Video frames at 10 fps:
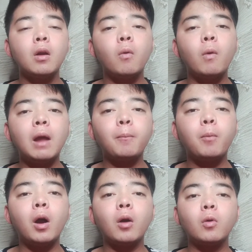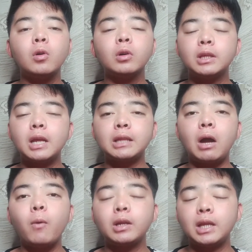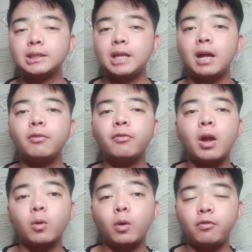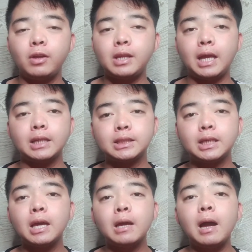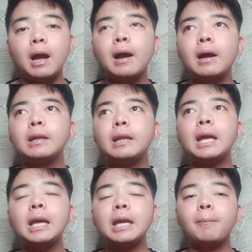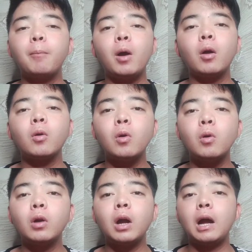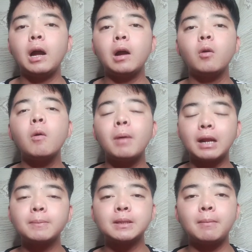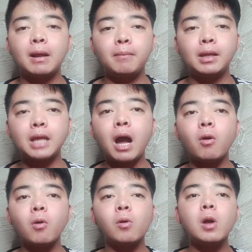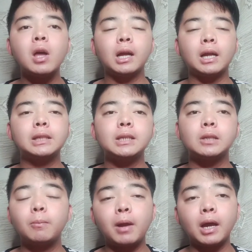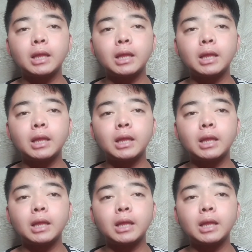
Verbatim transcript: wala po akong tinatawag na self-confidence. Uh, nahihiya po akong uh, humarap sa maraming tao kasi sa sobrang itim